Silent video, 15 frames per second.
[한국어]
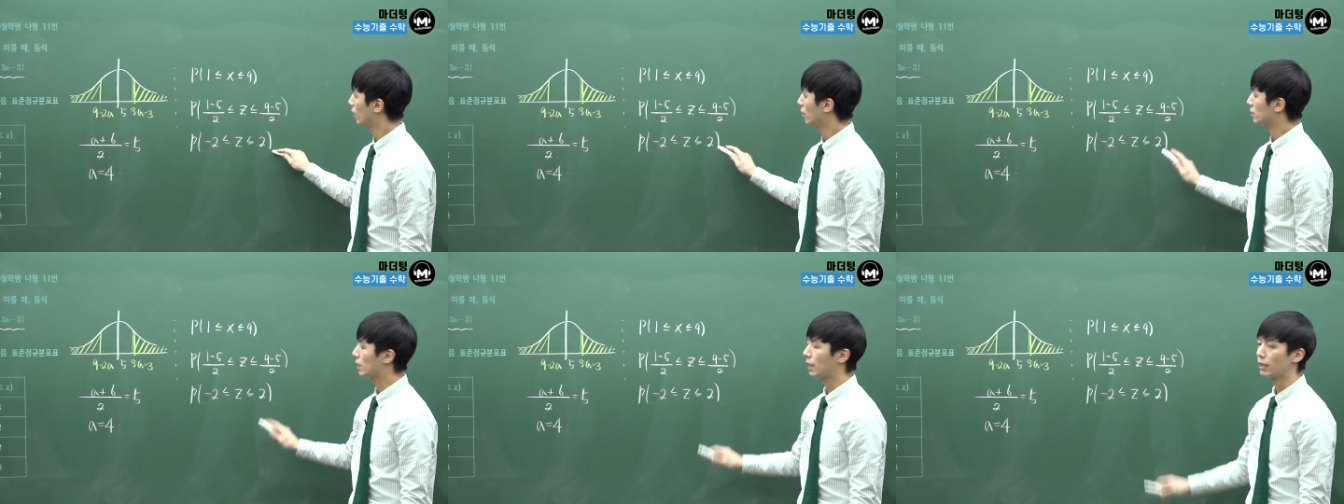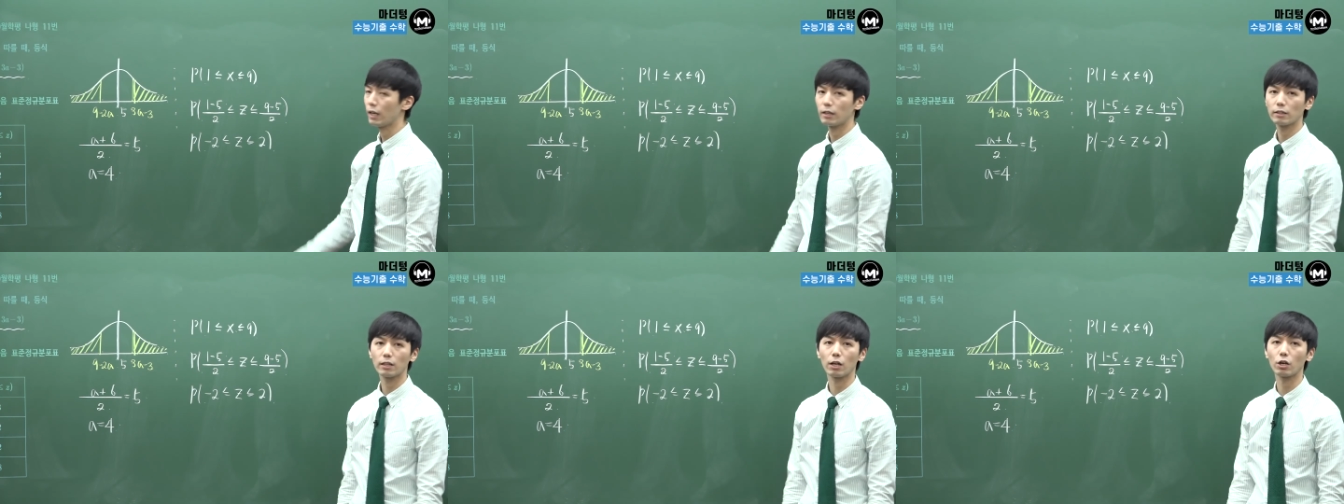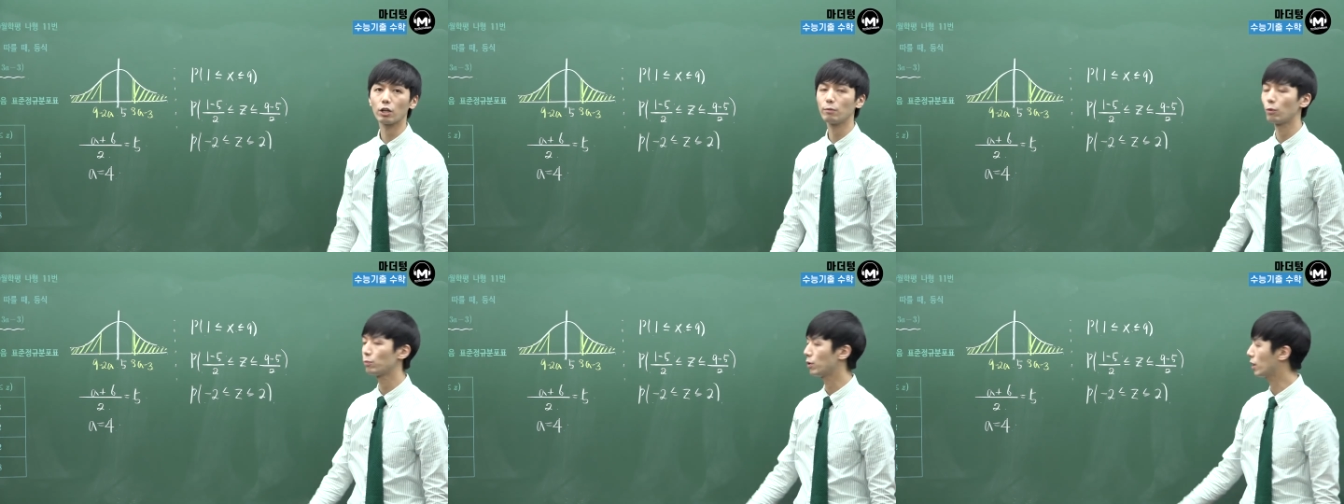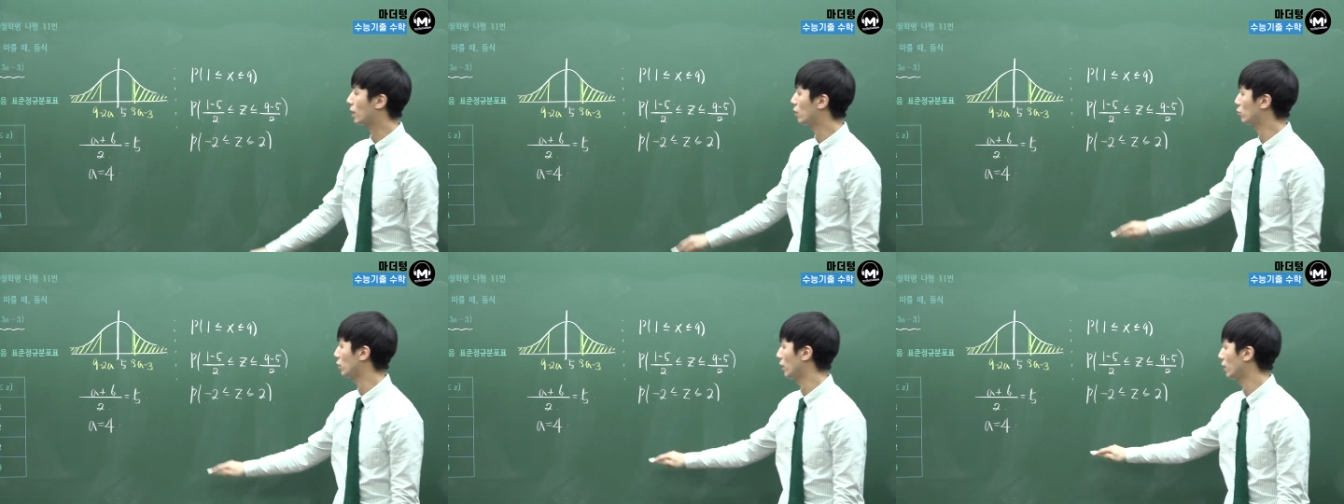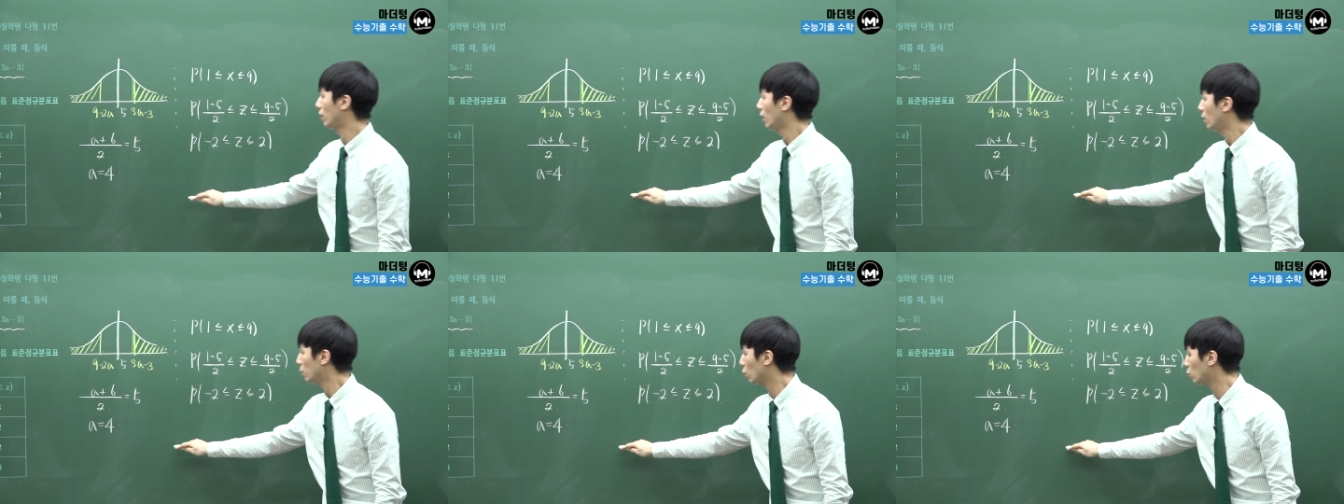자, 얘는 당연히 뭡니까? 우리
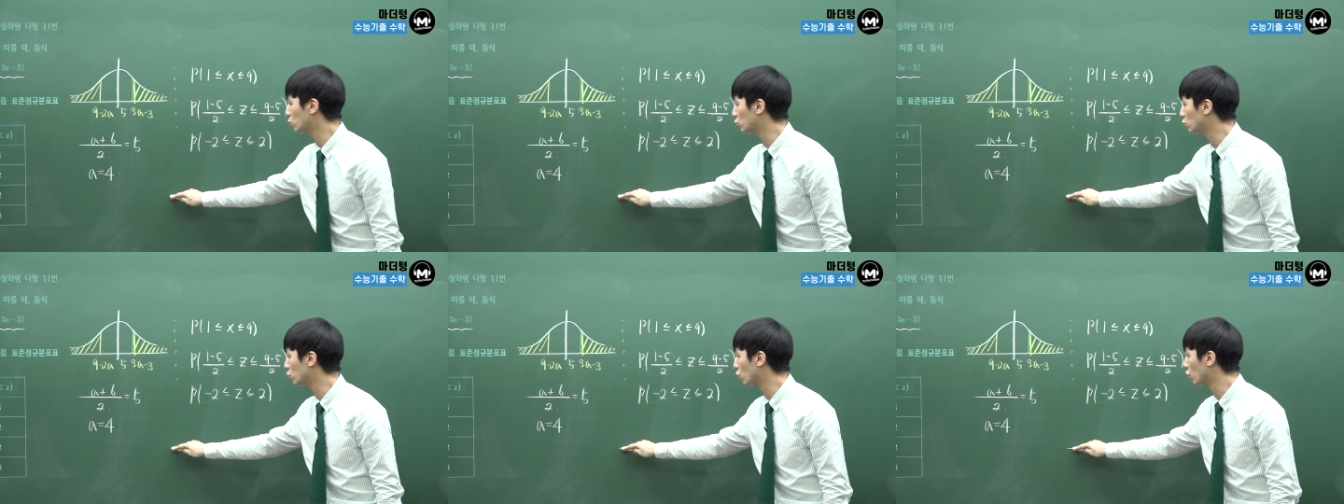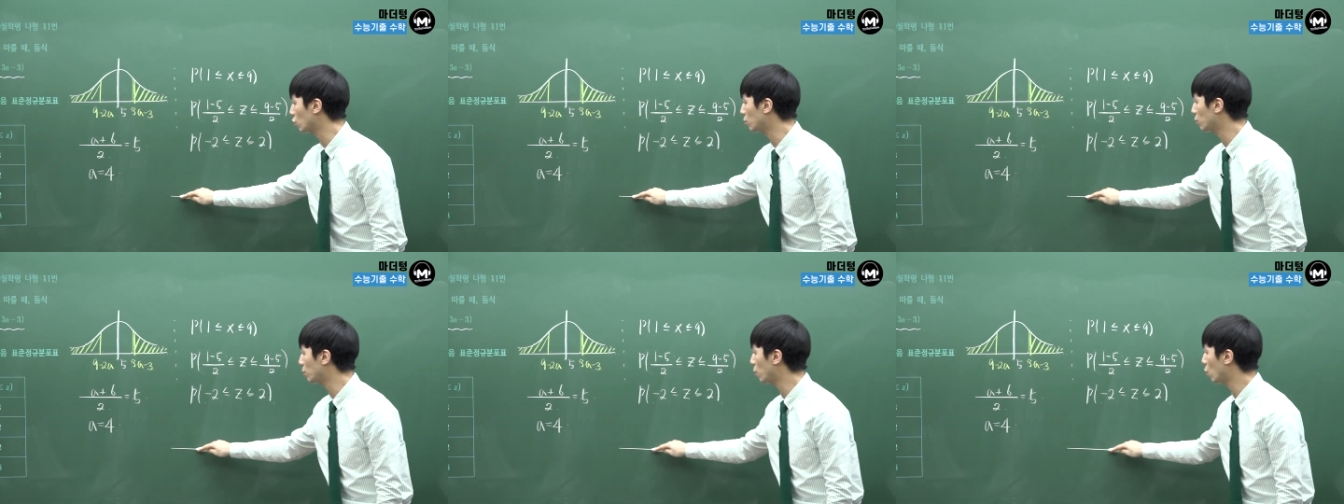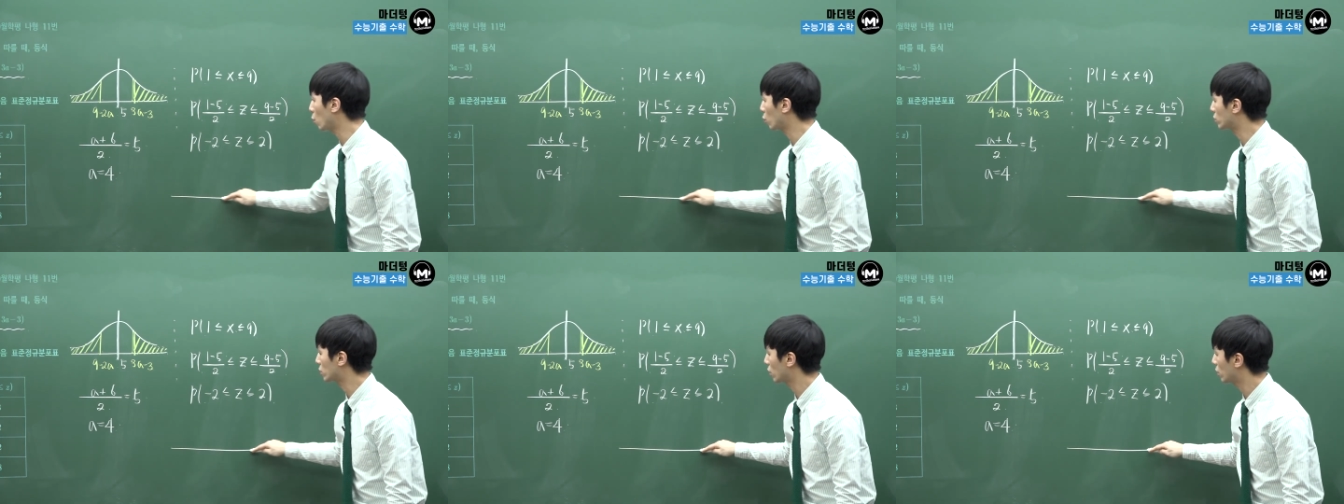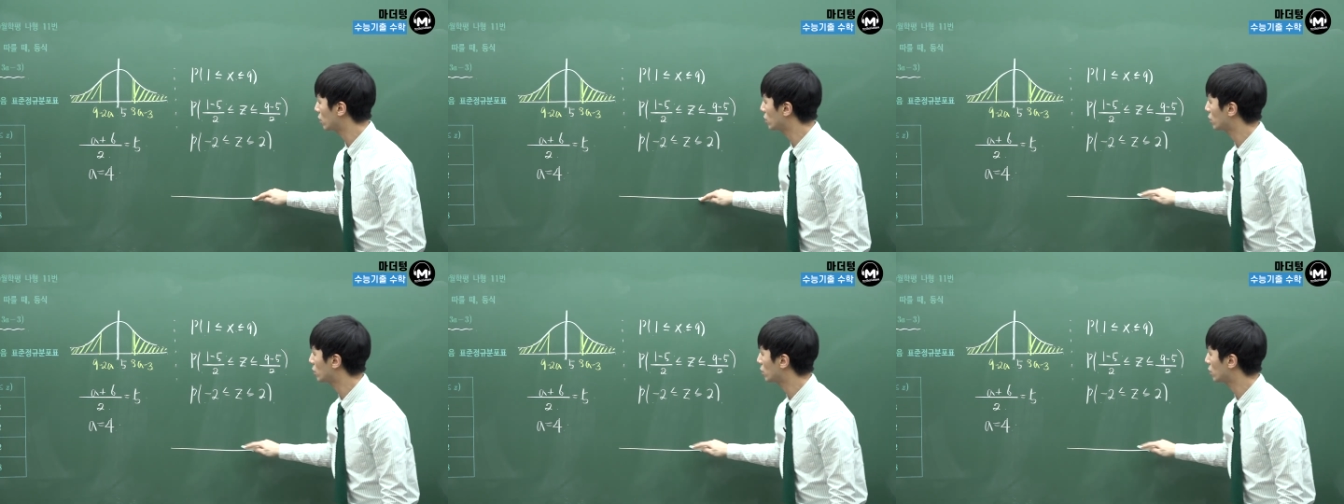표준 정교 분포 곡선을